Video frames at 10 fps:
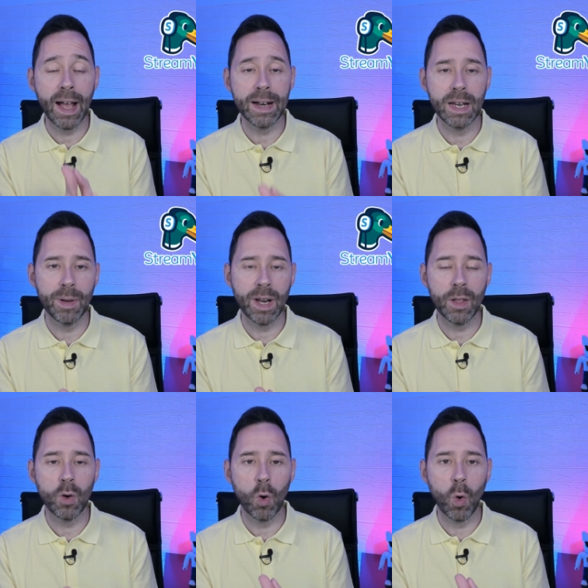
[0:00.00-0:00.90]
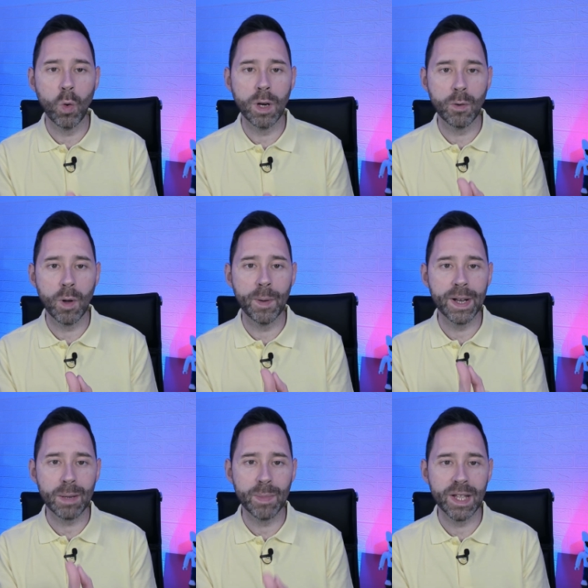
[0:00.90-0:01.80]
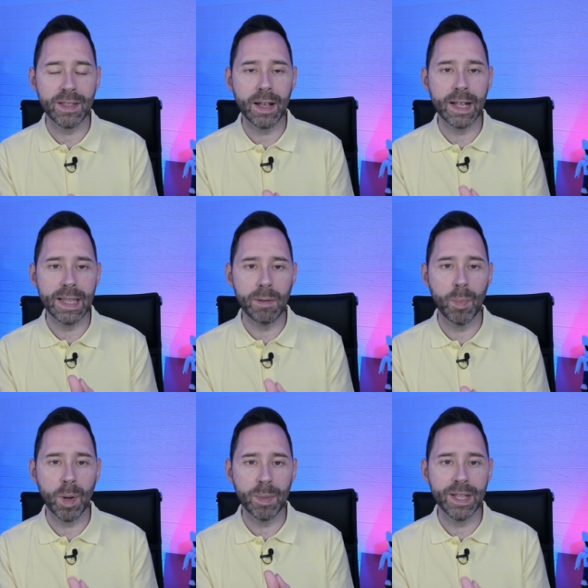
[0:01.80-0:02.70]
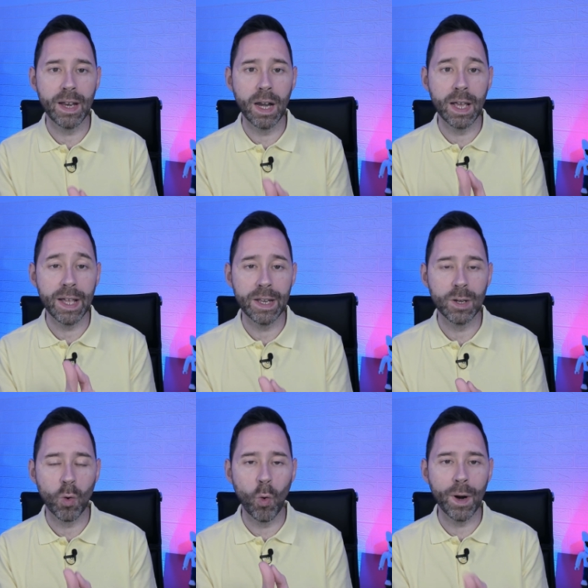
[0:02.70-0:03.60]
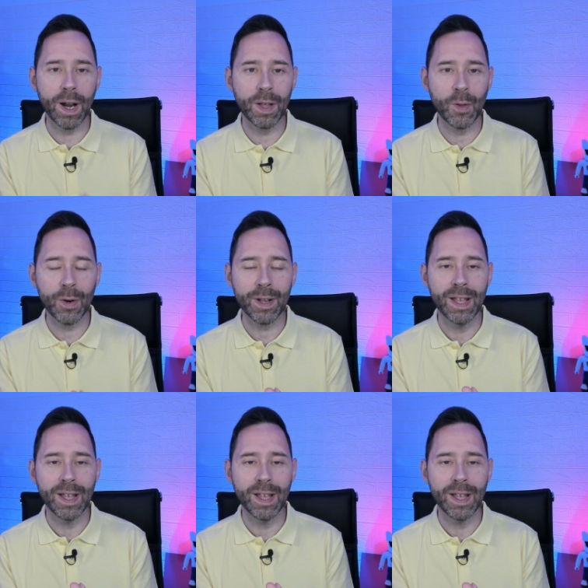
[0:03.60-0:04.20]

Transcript: han liberado una nueva herramienta que te va a permitir elegir un ganador